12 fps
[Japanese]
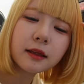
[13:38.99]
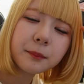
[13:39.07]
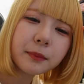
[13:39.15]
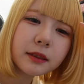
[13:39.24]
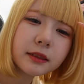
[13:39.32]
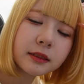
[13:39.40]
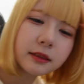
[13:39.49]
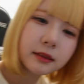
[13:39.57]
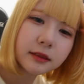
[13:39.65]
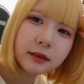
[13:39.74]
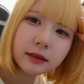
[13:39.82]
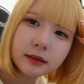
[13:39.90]
きま
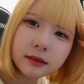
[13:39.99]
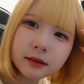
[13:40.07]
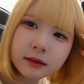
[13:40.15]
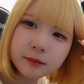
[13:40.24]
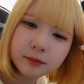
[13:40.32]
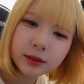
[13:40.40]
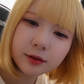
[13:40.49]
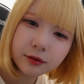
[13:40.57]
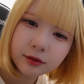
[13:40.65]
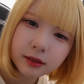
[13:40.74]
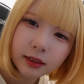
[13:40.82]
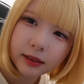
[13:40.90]
す。見
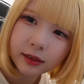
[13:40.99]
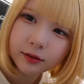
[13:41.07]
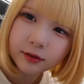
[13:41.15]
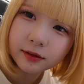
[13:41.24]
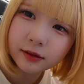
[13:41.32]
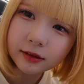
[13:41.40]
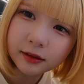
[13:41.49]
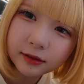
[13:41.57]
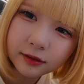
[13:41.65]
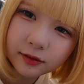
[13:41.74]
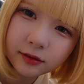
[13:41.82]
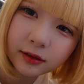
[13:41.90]
る書いてる姿。
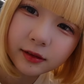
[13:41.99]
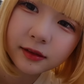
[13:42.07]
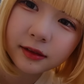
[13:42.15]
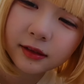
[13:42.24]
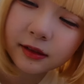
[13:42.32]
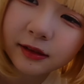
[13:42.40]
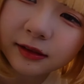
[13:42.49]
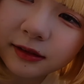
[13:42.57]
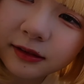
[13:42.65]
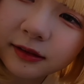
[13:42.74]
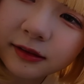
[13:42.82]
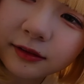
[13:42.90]
そんな、
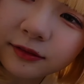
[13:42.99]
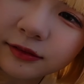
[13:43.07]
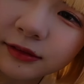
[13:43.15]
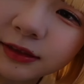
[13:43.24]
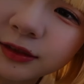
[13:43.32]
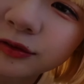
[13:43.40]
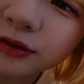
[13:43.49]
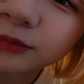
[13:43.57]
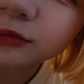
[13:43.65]
あれだけど、字とか